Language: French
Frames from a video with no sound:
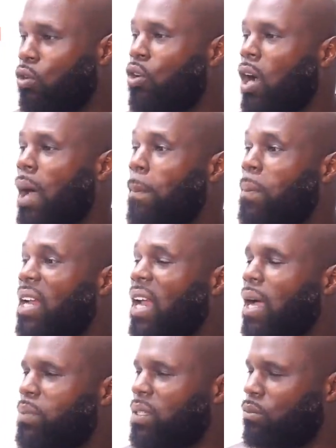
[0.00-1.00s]
on leur rappelle
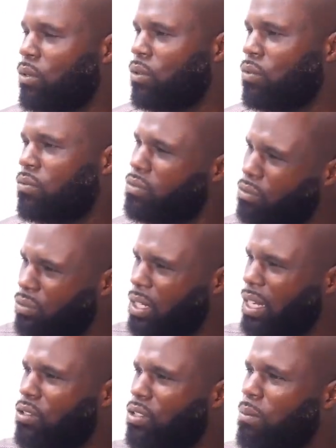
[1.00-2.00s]
rapidement, vous
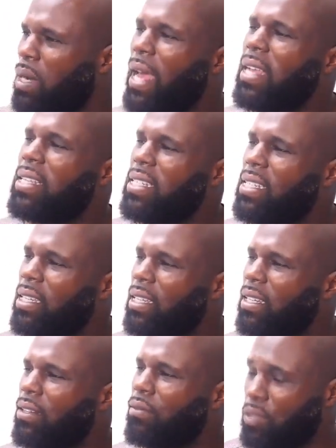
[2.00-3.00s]
voulez ressembler à Haïti,
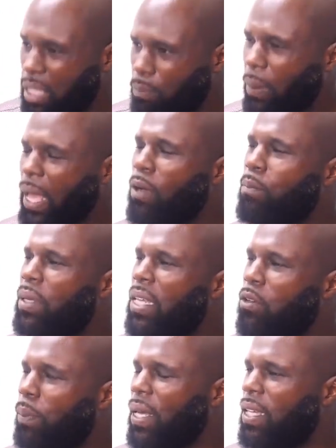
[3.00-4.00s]
vous êtes prêt à en
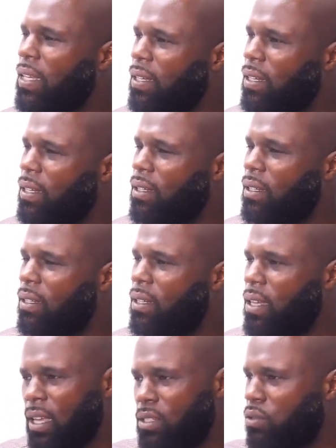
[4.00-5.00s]
payer le prix.
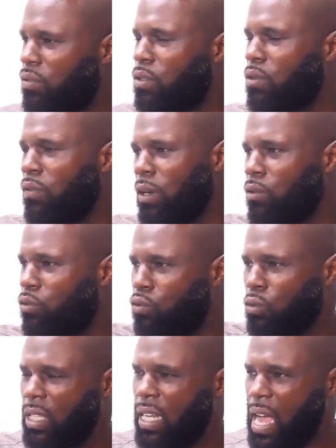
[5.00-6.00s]
Et il suffit de faire le
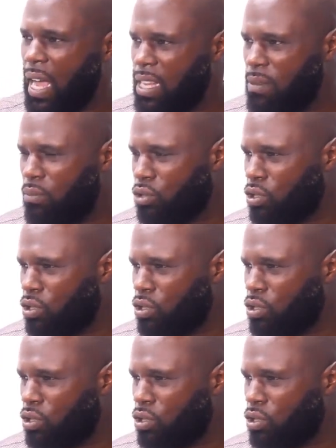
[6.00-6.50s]
tour des Caraïbes